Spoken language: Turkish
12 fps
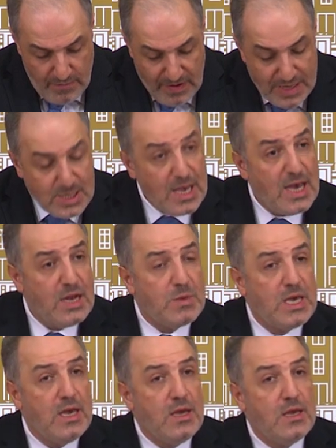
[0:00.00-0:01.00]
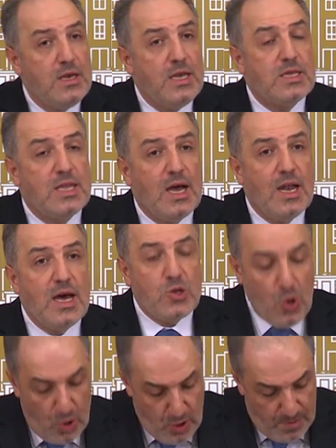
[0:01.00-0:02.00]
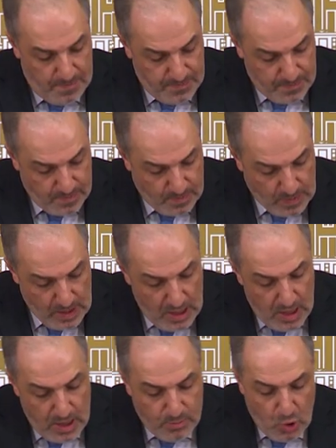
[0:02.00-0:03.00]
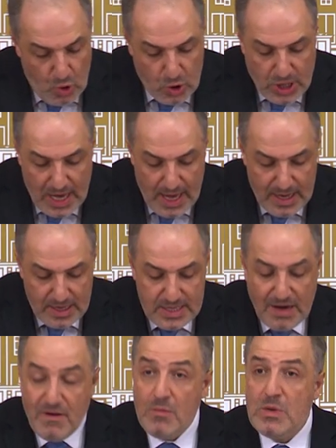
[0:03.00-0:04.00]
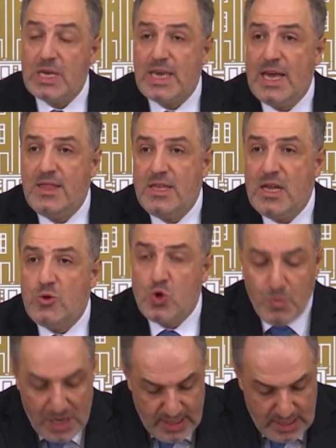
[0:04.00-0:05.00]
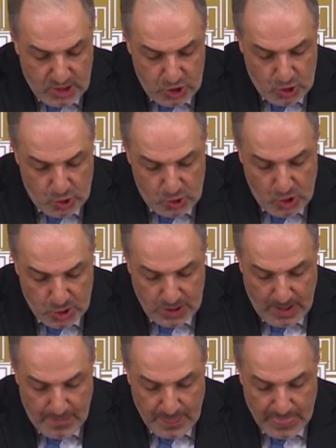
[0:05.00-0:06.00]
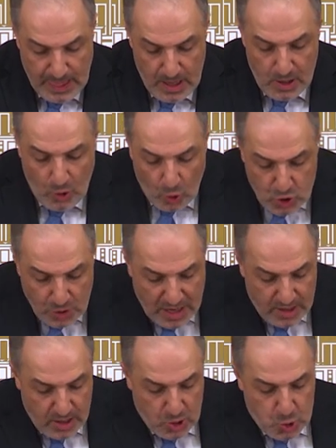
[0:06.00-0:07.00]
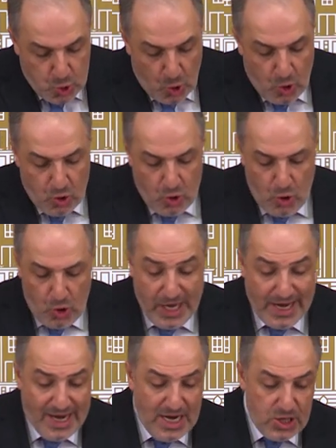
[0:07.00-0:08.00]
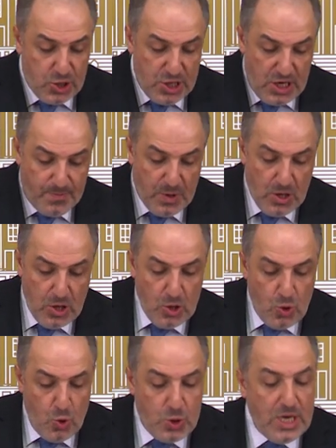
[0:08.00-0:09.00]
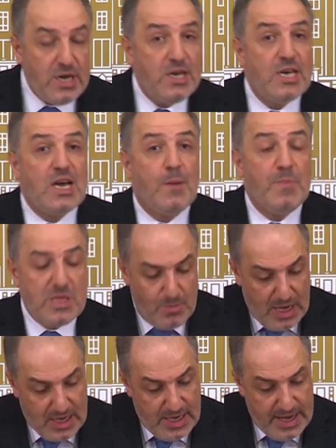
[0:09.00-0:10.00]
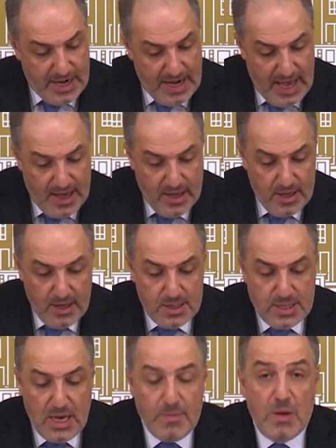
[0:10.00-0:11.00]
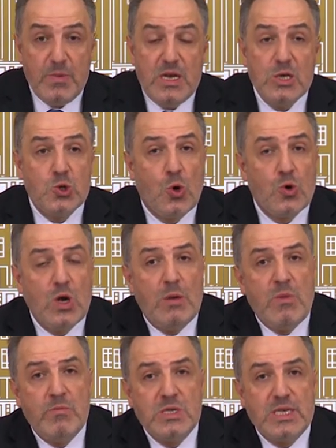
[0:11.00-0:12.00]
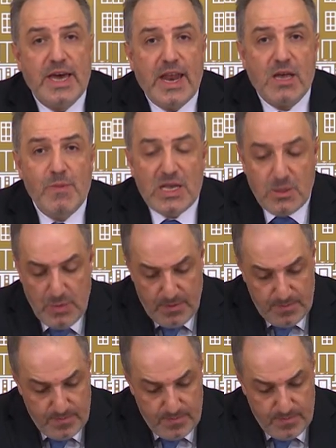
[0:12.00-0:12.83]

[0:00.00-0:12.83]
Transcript: Varsayalım ki iddialar doğru. Bu ülke devamlı kendine düşman yetiştiriyorsa, o zaman sorunu ötekileştirip üzerini kapatmak yerine sebebini sorgulamamız gerekmez mi?